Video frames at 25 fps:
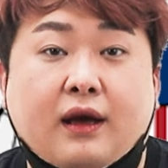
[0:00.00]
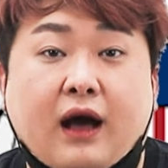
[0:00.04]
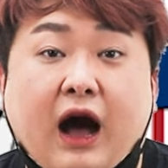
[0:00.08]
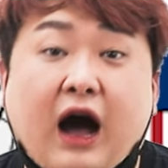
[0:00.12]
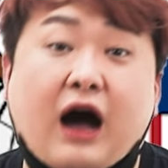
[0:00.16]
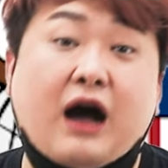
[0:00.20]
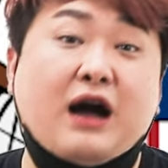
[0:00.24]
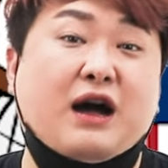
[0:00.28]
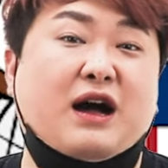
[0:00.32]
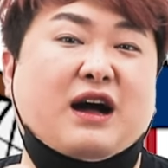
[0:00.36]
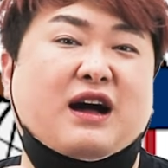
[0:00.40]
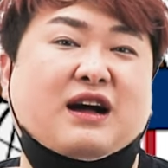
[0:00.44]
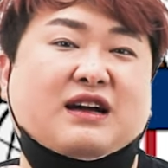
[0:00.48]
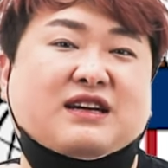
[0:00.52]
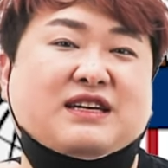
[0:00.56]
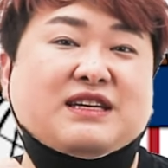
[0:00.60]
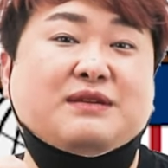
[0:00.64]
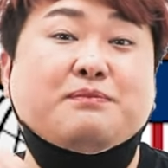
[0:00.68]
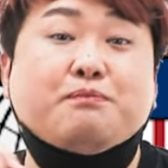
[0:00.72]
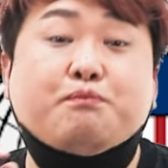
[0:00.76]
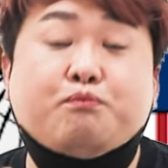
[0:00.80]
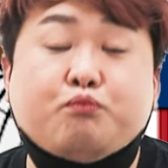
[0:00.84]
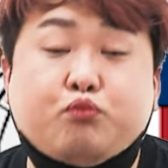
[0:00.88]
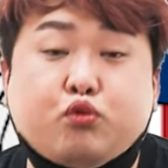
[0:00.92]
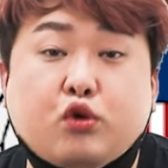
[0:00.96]
아,
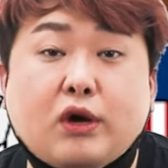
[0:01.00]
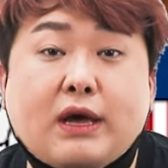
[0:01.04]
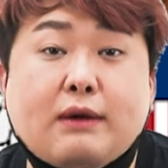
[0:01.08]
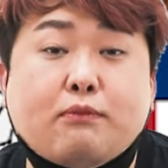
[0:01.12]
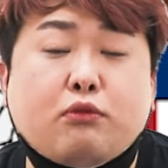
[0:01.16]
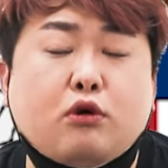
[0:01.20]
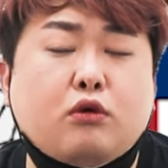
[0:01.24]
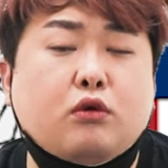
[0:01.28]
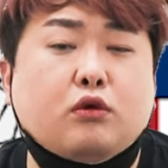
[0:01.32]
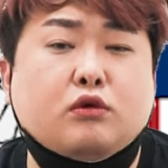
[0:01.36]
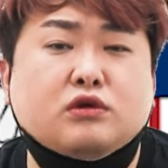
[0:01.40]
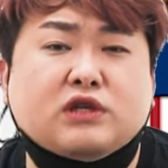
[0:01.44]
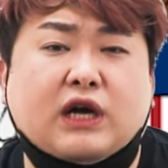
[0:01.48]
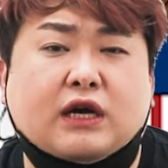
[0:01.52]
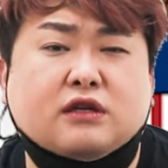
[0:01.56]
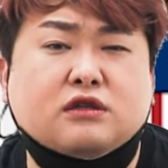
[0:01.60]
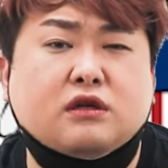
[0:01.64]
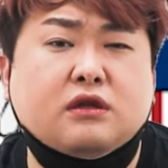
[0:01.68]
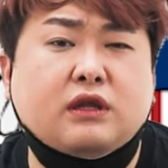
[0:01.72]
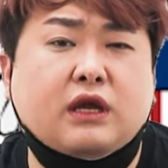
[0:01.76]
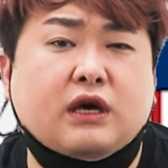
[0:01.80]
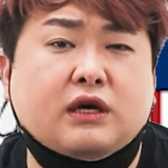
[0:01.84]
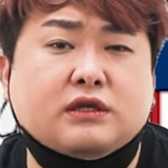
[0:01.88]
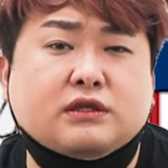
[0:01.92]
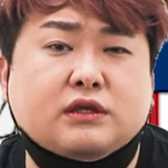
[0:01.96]
그 푸에블로호
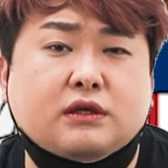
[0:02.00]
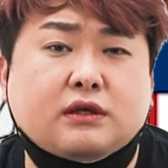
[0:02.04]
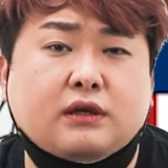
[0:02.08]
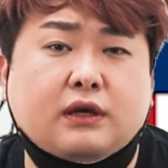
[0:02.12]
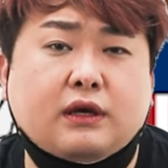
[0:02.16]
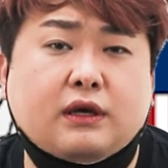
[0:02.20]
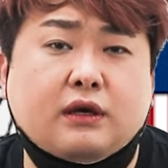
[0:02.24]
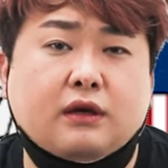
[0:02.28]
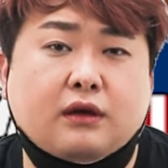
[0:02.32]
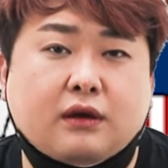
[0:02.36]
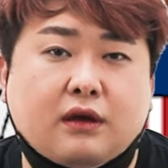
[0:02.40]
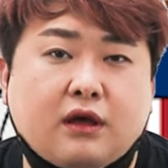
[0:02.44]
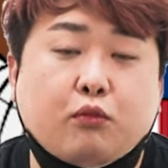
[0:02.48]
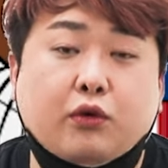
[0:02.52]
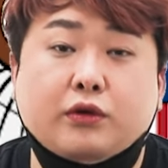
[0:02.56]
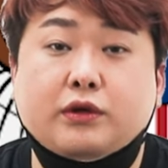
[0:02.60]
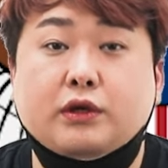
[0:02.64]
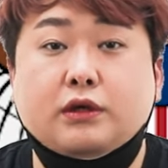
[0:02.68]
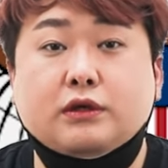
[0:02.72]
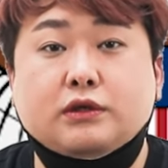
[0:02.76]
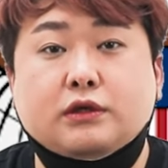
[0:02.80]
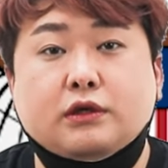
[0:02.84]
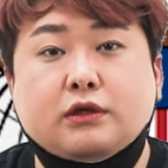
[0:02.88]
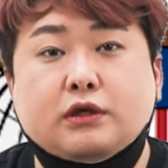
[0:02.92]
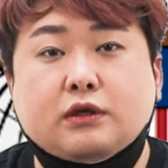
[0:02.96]
작전 나갔을 때 뭔
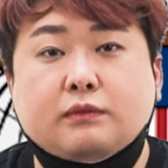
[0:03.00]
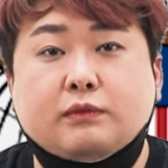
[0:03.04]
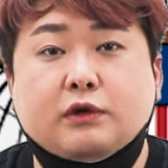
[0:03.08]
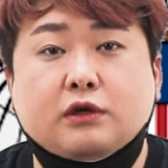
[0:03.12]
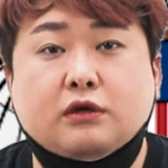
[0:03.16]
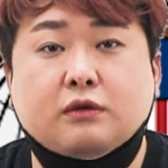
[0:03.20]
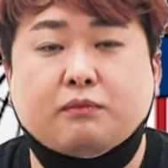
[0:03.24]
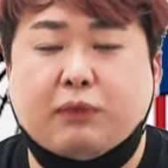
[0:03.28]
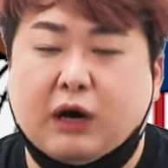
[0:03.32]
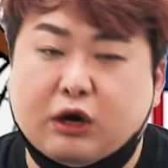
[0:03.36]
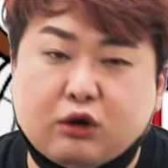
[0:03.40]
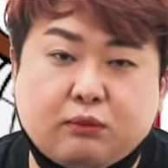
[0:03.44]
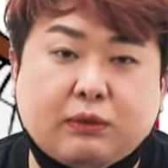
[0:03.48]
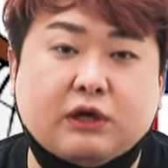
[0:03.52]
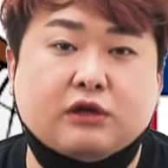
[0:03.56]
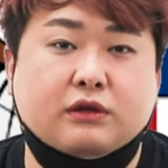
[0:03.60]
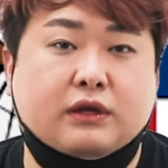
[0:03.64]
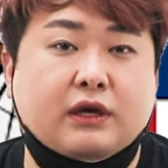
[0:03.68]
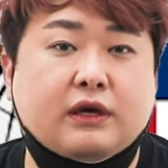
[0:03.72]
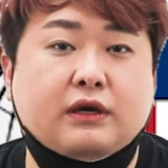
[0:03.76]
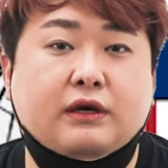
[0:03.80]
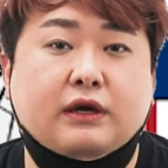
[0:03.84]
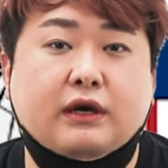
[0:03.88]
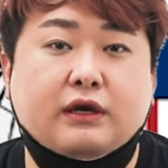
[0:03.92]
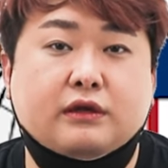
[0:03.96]
일 생기면은 바로바로
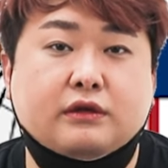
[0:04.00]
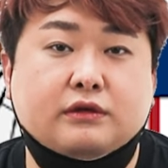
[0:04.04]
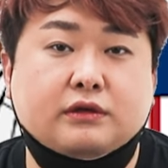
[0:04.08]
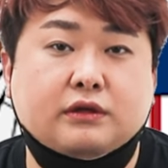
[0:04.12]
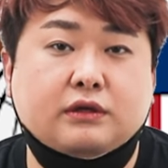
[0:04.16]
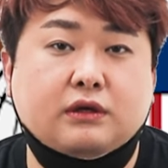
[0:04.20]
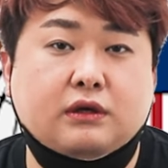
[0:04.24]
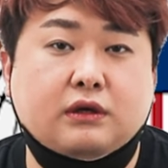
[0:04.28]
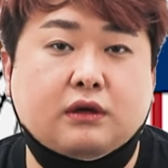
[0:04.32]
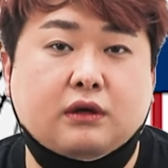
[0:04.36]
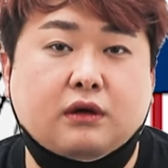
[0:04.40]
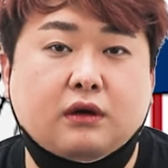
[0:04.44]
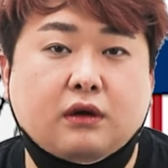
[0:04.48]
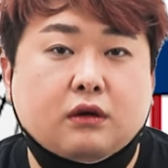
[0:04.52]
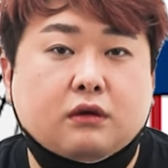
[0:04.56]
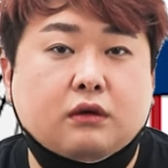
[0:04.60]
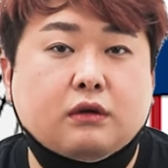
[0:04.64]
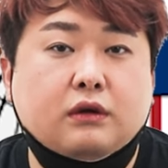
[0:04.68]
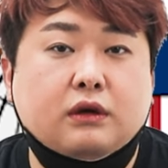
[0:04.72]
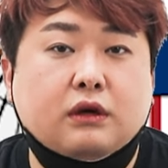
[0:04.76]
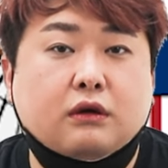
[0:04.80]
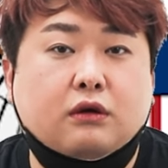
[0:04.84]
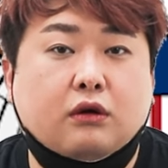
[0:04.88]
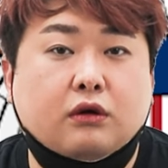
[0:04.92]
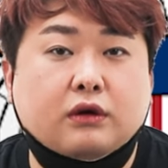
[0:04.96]
대응해야 되잖아.
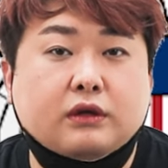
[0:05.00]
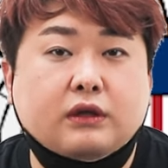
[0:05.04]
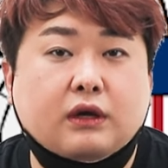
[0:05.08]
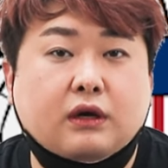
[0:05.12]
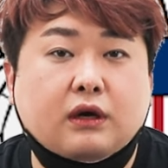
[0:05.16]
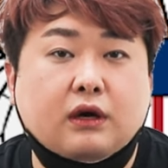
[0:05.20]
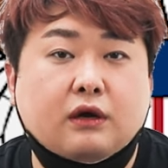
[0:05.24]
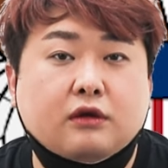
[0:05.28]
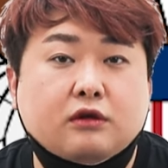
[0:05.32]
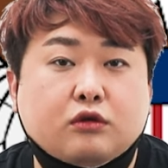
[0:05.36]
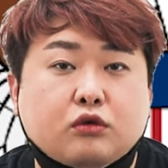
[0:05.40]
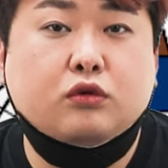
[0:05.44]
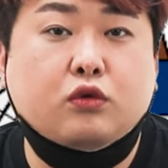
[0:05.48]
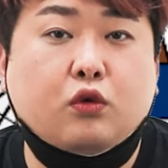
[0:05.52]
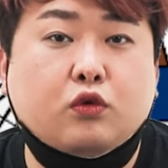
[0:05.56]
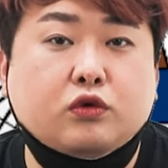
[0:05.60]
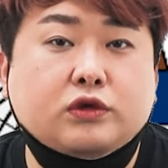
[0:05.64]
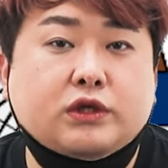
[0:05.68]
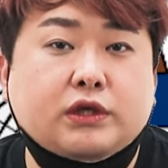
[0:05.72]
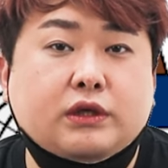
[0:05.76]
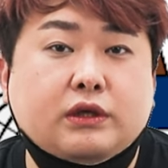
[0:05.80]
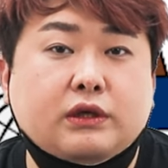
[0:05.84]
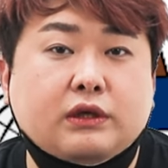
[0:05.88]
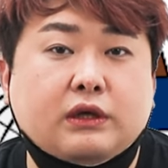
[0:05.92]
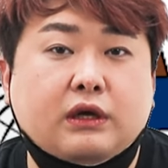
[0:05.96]
그러니까 거기다가
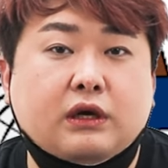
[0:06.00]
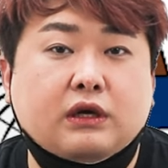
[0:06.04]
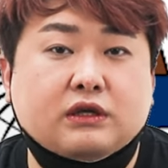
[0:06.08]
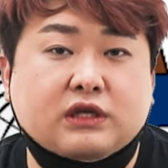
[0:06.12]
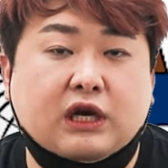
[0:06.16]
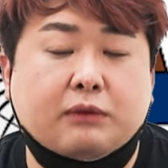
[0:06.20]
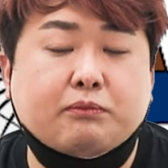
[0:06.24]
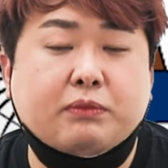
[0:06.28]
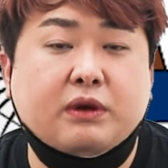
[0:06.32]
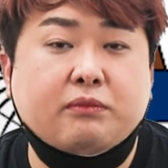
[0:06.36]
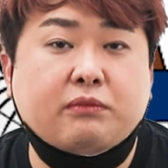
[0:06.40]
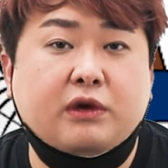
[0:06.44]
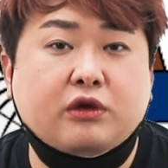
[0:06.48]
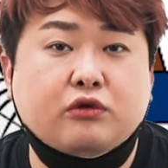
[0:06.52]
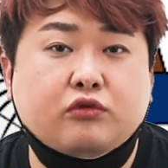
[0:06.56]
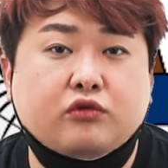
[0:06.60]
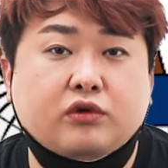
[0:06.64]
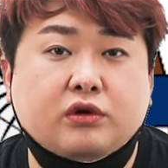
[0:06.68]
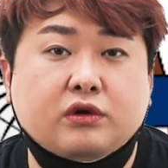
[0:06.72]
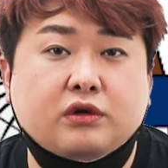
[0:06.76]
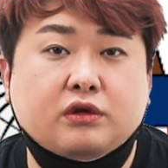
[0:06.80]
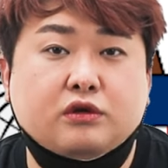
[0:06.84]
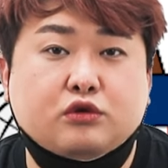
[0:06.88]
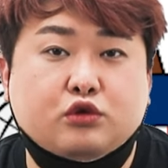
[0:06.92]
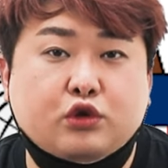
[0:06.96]
통신이랑 장비
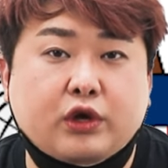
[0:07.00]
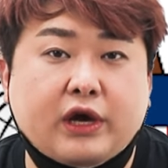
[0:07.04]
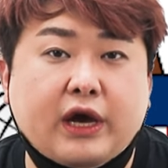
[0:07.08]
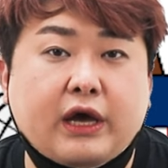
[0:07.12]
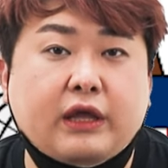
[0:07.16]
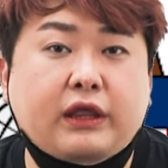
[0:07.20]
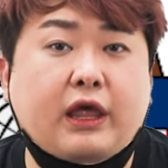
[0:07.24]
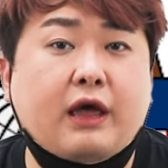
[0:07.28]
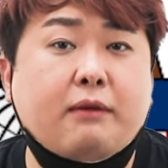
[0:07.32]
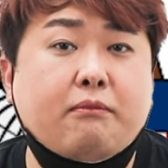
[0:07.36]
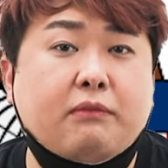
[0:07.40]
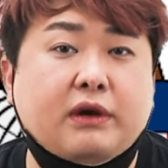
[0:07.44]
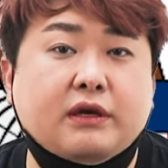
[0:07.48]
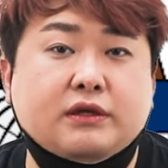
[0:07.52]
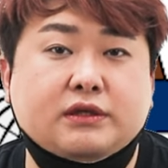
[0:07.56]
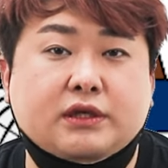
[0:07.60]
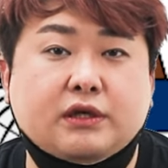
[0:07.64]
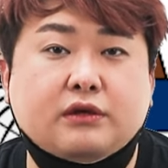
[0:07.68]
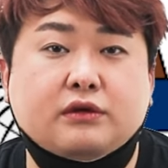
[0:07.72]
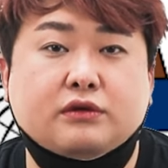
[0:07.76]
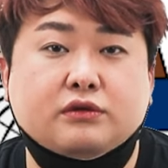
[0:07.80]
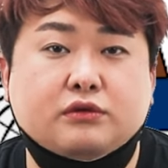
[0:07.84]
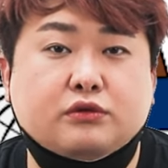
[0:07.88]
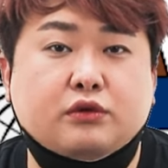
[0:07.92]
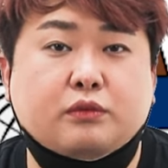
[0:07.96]
매뉴얼 최대한 많이
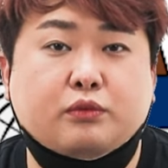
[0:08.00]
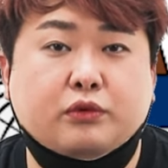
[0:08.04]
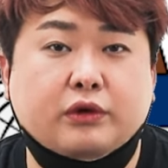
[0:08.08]
챙겨줘서